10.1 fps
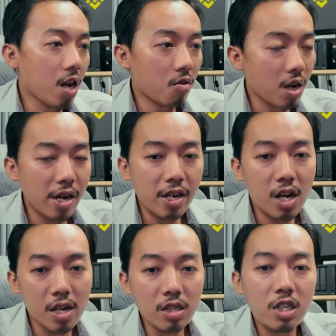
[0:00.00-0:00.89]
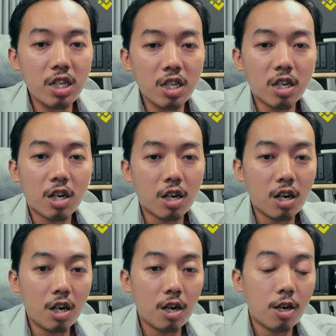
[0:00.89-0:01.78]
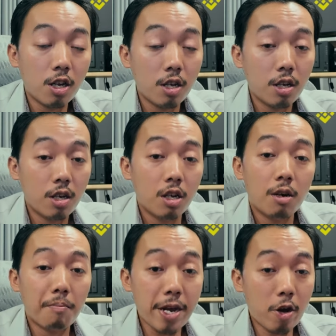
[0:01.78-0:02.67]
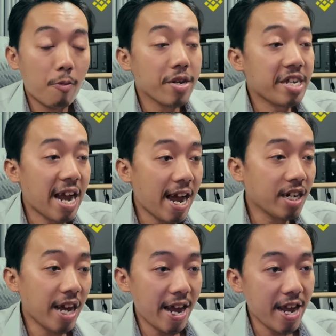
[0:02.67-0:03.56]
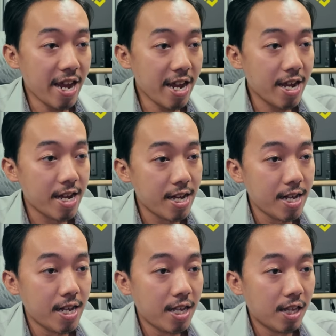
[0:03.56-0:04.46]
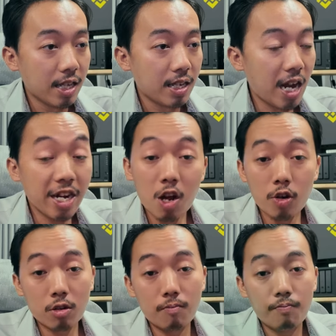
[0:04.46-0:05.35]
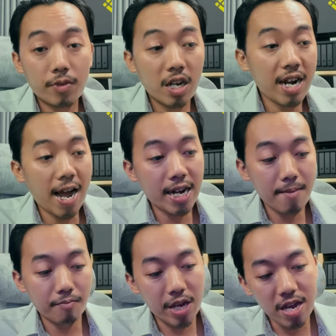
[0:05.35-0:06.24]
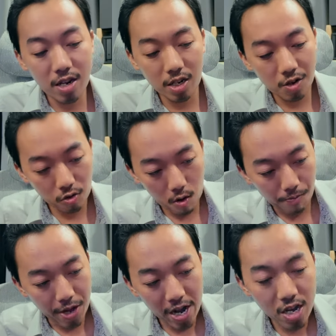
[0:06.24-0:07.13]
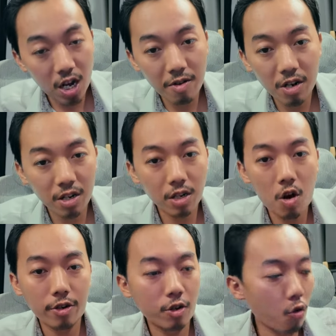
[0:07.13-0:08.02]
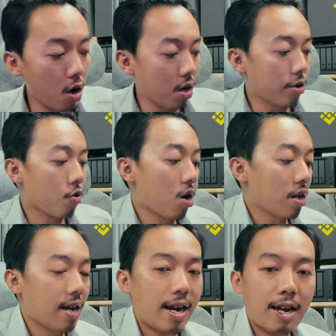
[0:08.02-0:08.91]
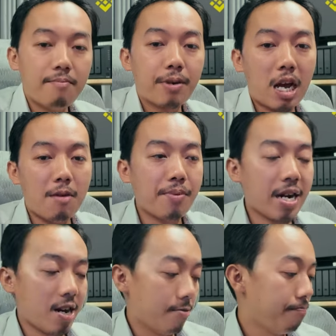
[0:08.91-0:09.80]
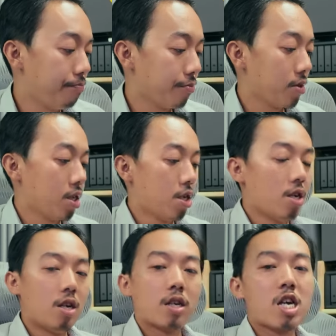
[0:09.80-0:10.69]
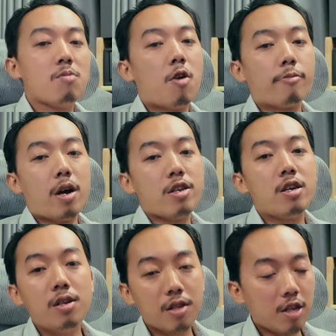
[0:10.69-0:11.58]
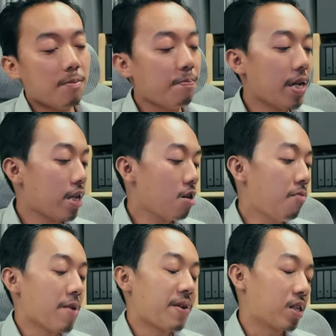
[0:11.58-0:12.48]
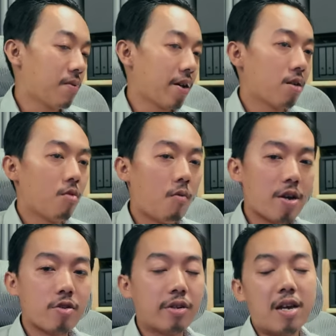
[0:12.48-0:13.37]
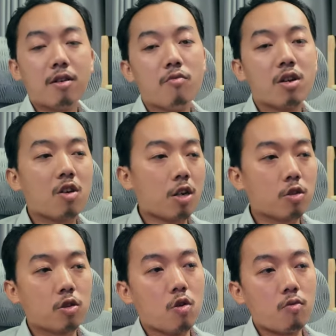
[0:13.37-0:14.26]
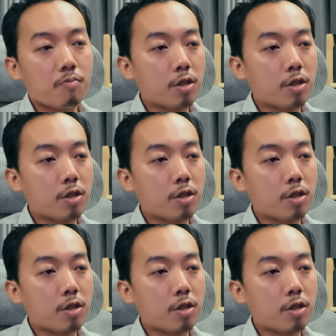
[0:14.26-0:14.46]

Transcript: locker nó cứ chỉ mê hột mà dán đài cái nốt cái đạ cảm thấy nó không cầm tơ dướng hay nốt ro ngá pra khi bọt bao dướng bây giờ dướng bay password rồi mà bay rồi nó cứ bị cắt tục